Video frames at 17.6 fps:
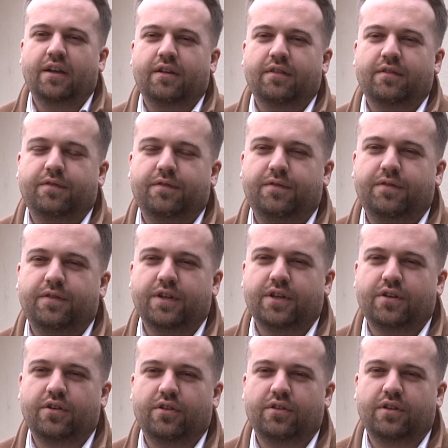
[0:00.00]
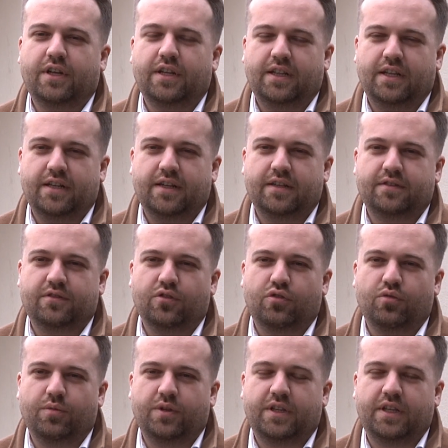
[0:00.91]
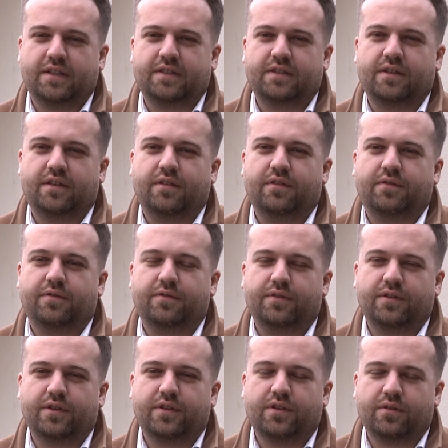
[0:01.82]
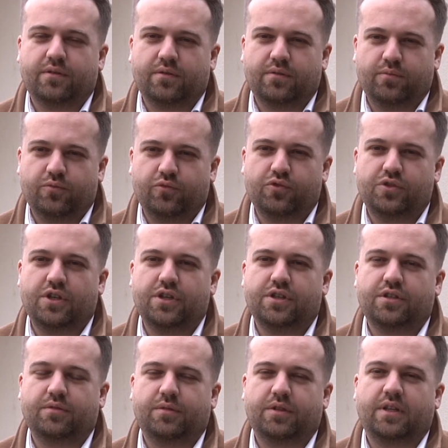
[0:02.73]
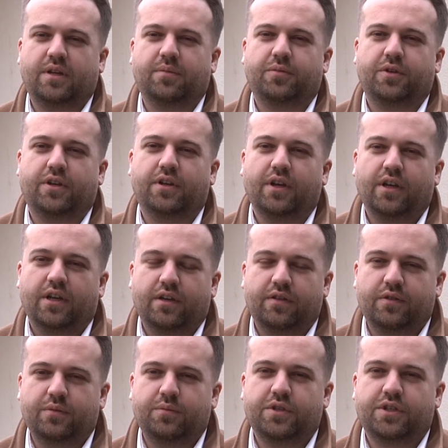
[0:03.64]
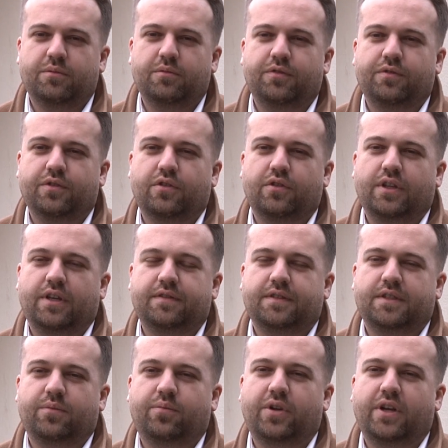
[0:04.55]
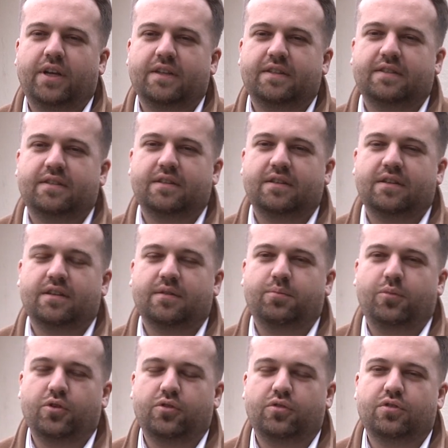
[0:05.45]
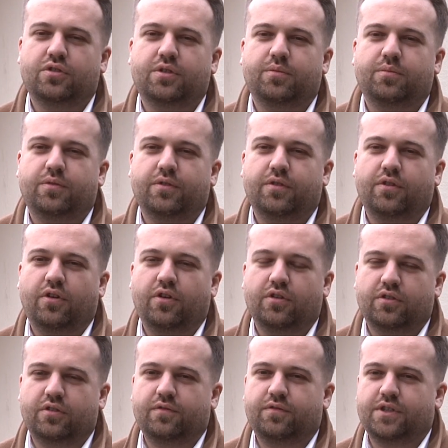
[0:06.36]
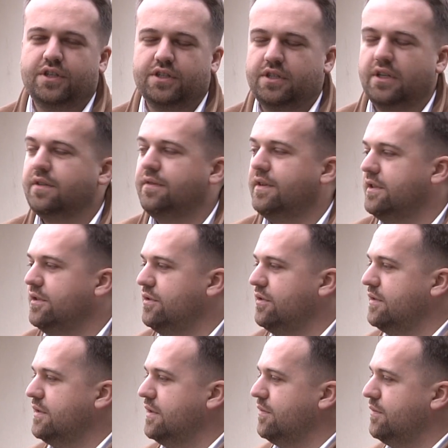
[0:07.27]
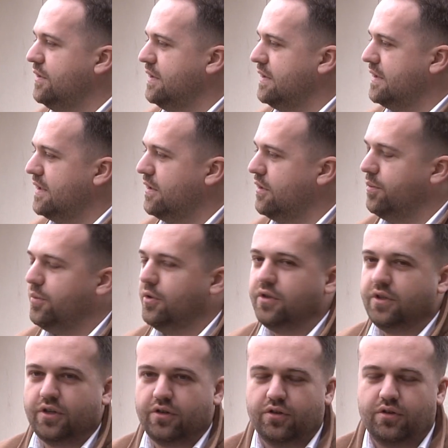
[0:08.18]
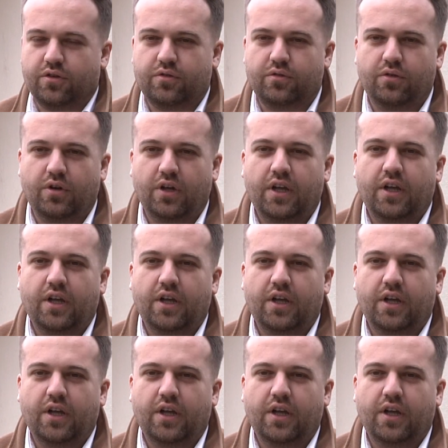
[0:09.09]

wykona dla nas dokumentację. W późniejszym etapie wybierzemy wykonawcę pracy po to, żeby od września 2025 roku